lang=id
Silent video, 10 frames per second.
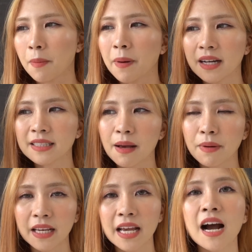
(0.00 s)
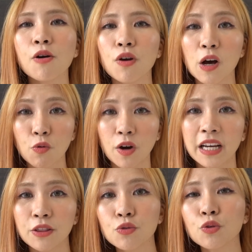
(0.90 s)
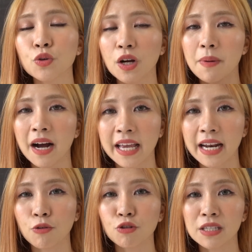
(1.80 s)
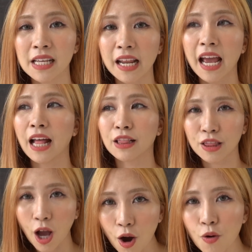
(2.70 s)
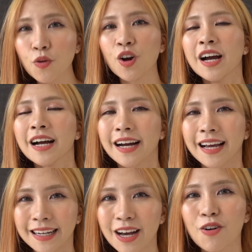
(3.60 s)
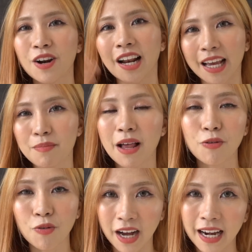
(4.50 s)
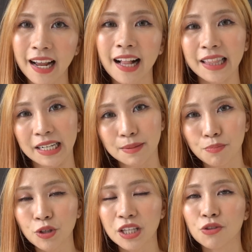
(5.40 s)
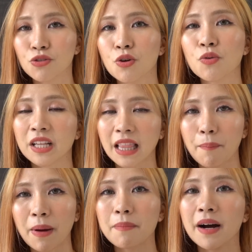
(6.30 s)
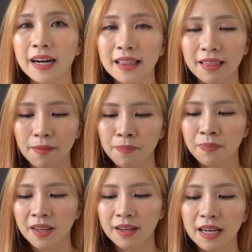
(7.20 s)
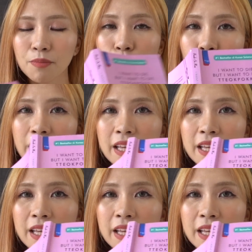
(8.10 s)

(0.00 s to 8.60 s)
Apakah selama ini yang aku lakukan itu untuk kebahagiaan aku sendiri atau karena orang lain melakukan hal tersebut itu tuh aku ketampar banget dari buku